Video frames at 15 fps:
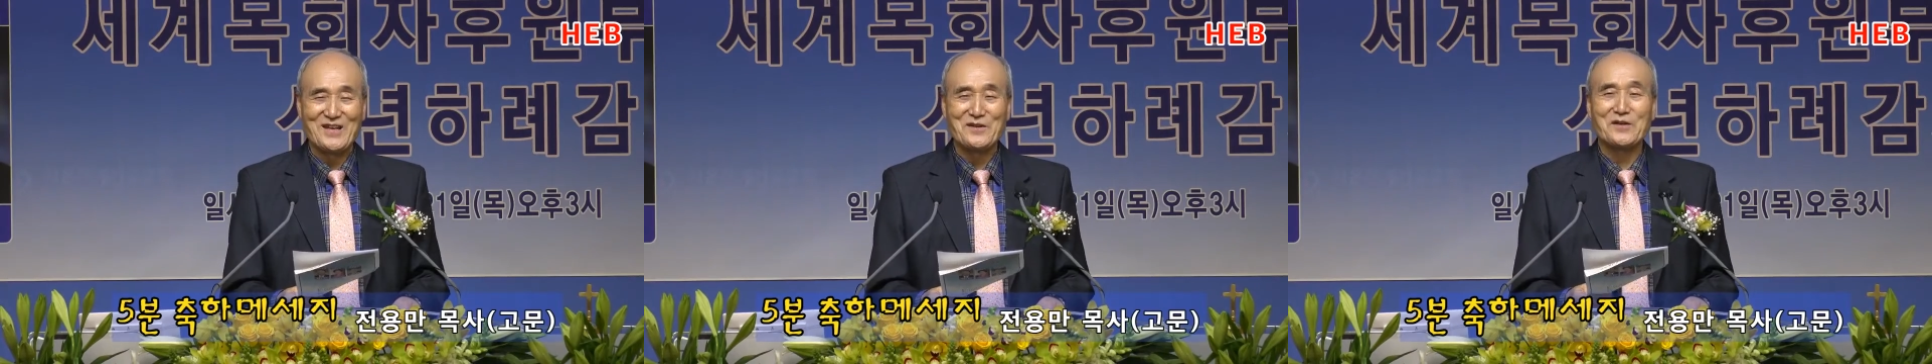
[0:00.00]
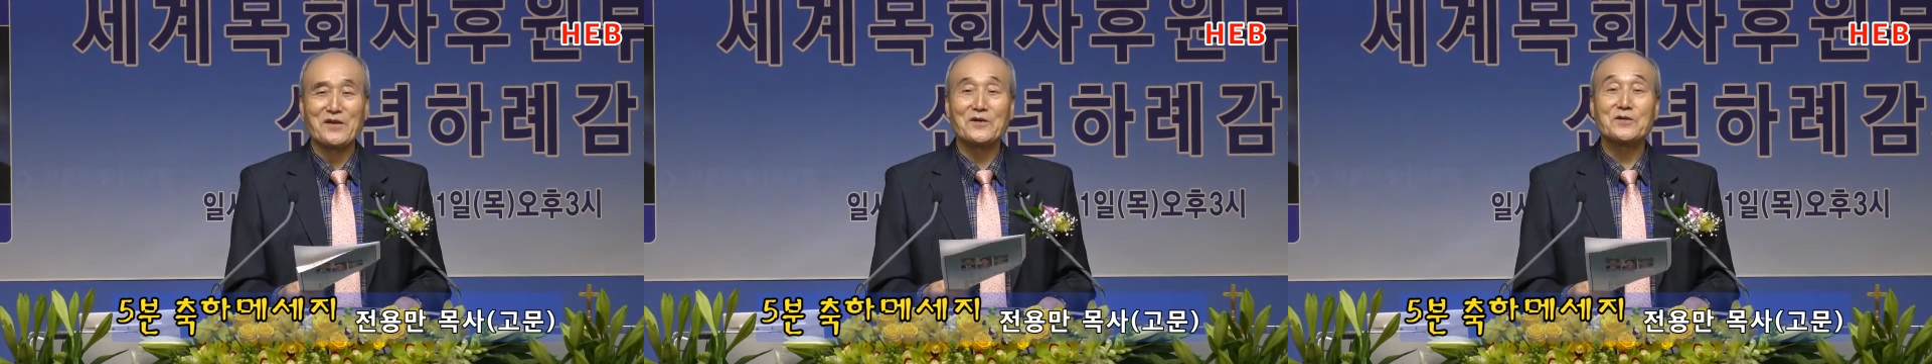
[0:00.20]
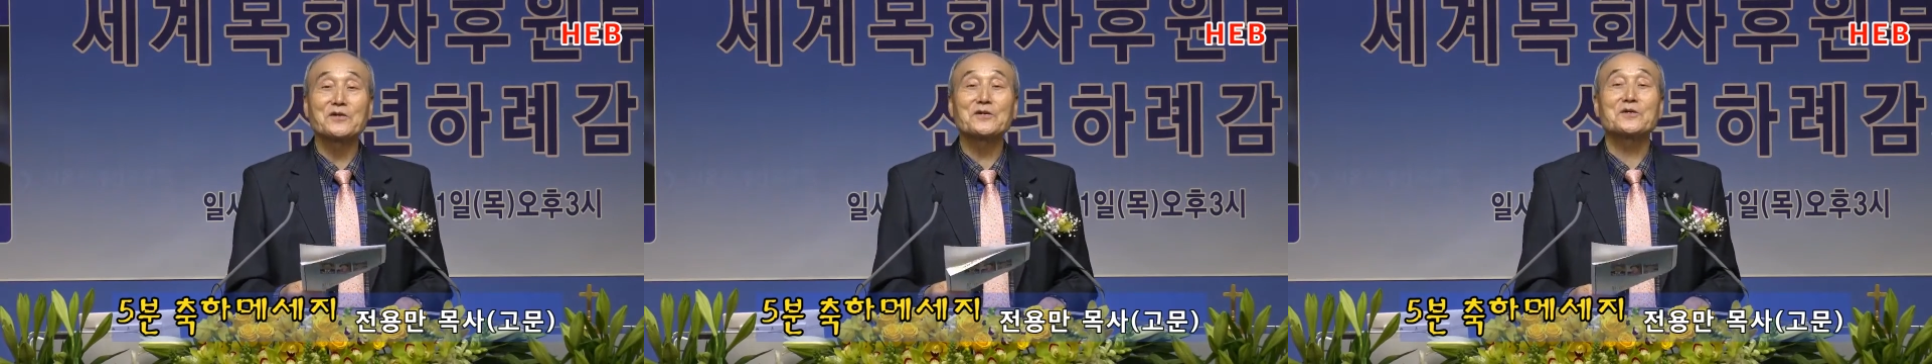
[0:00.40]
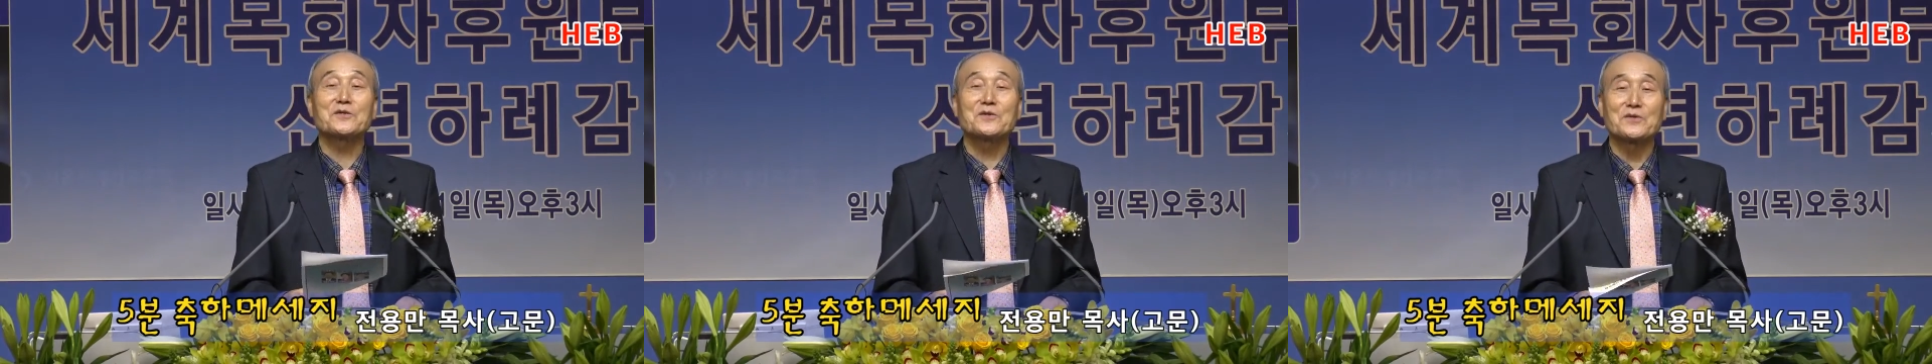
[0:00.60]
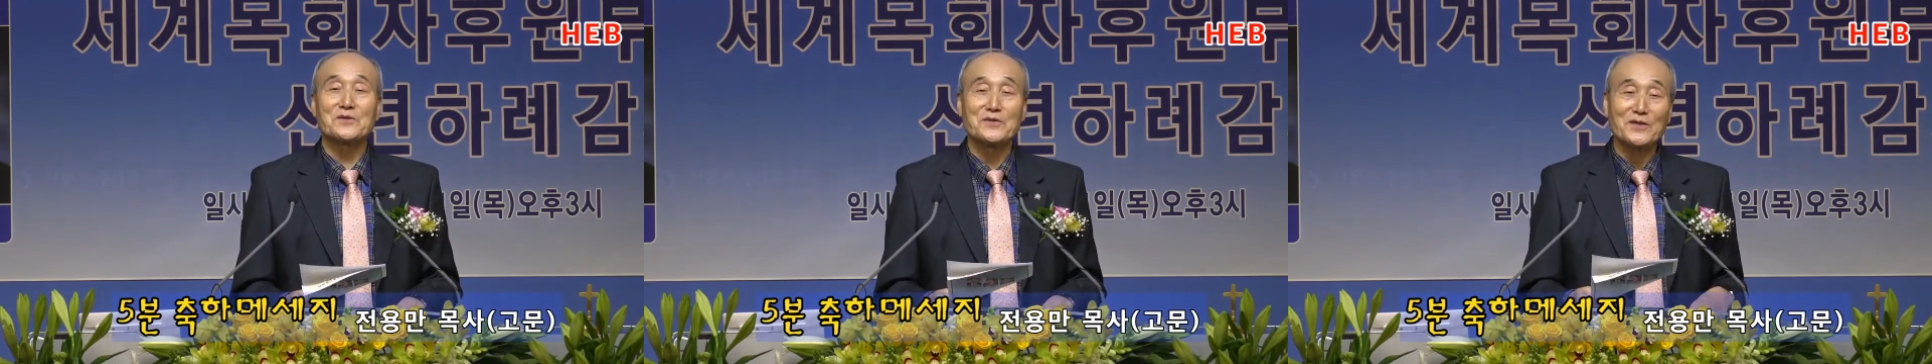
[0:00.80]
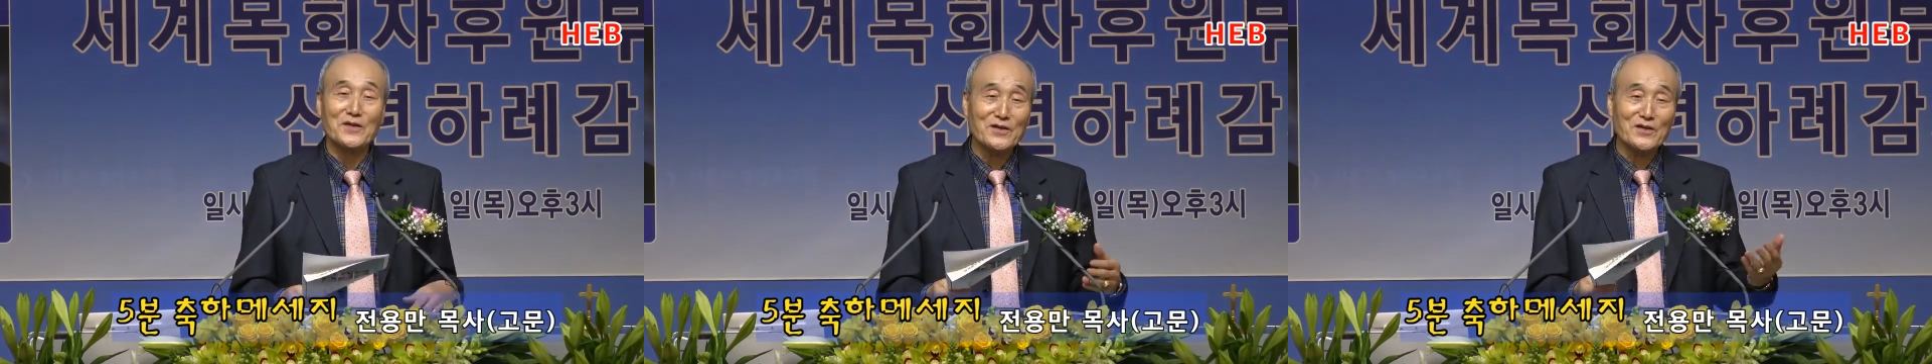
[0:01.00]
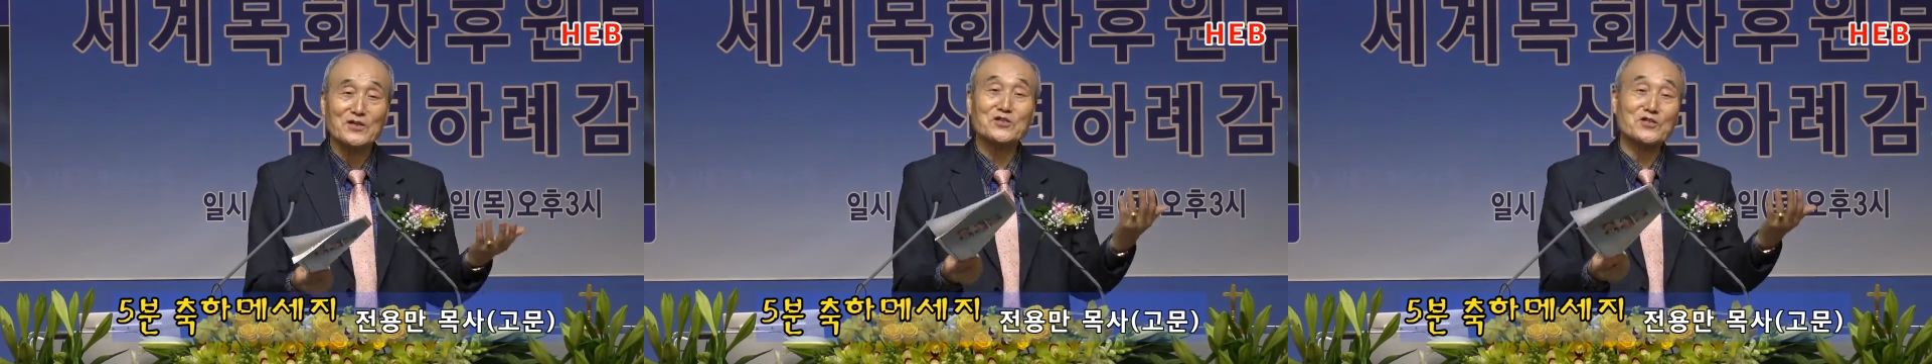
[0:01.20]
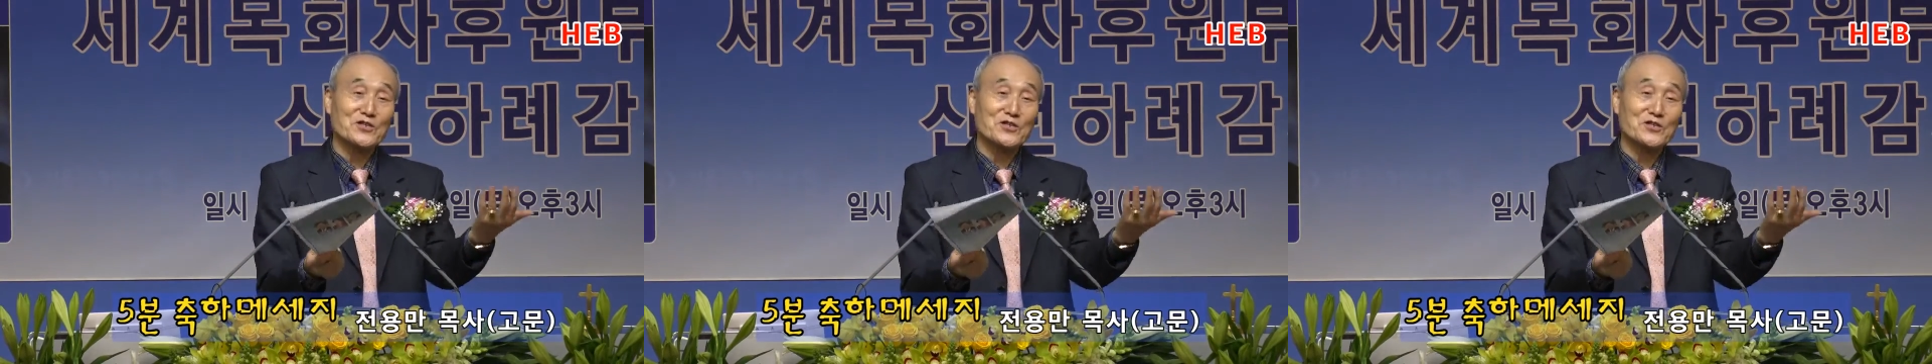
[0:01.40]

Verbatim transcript: 이렇게 글을 어떻게 그렇게